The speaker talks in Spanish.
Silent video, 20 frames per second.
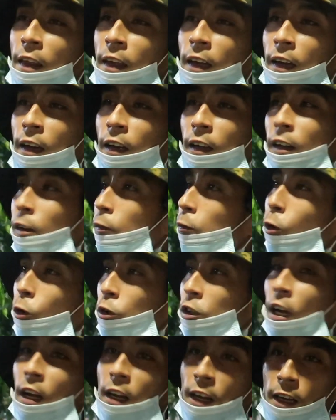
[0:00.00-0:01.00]
de, de
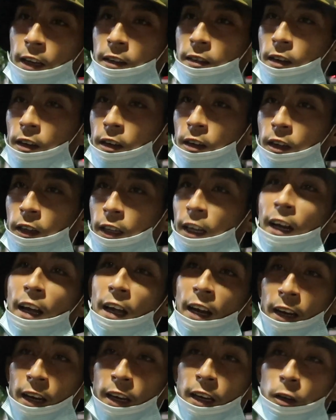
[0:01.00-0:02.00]
fortaleza, de
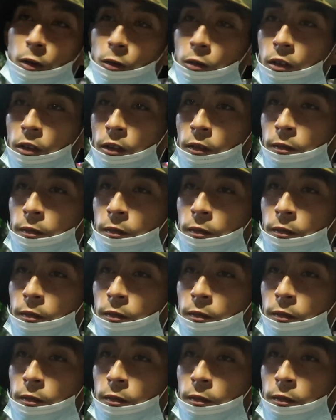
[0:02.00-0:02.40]
guerrero.